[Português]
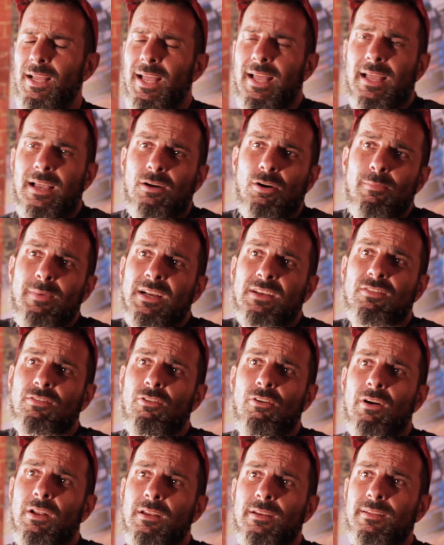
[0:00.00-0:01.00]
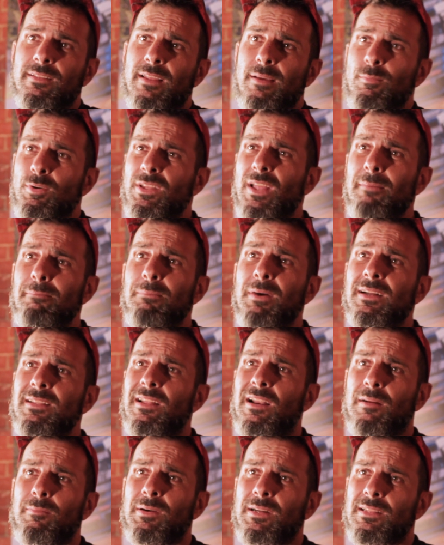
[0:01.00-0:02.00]
É, como é que escolhe? Tem muita
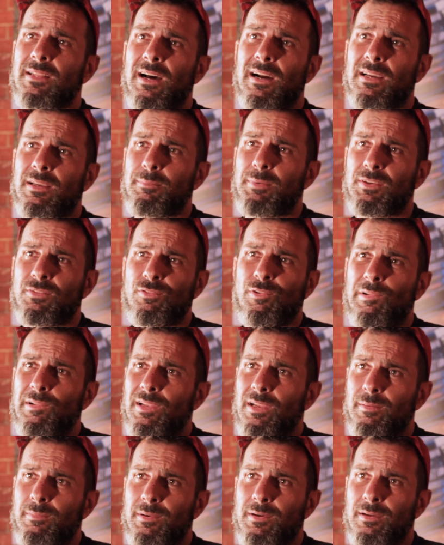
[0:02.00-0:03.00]
banda na Bandag para escolher,